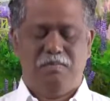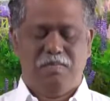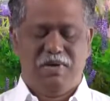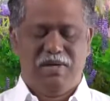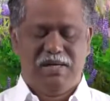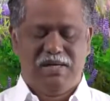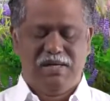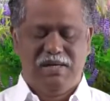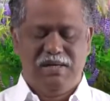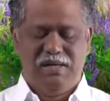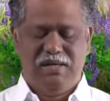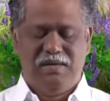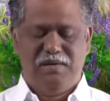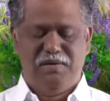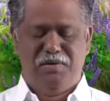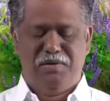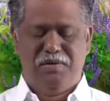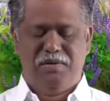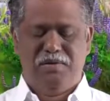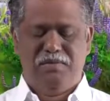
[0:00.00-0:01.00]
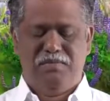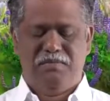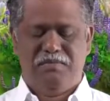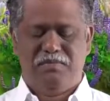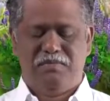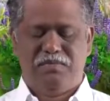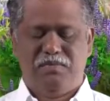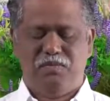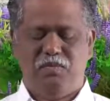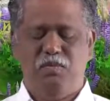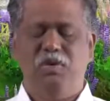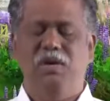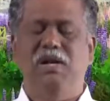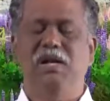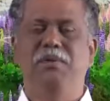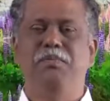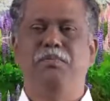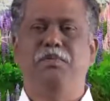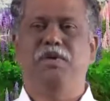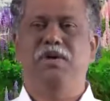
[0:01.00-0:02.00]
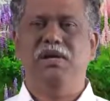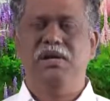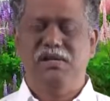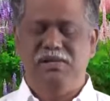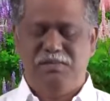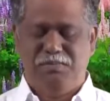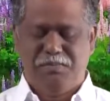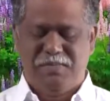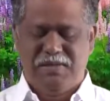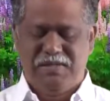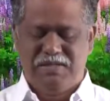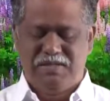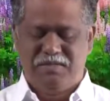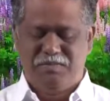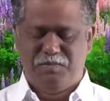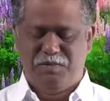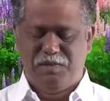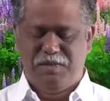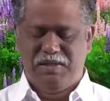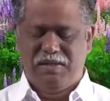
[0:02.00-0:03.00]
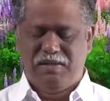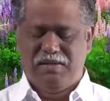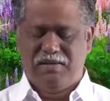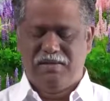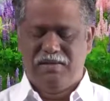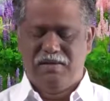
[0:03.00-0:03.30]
மக்கள் எல்லோரும் உங்களை புகழ்ந்து பேசும்போது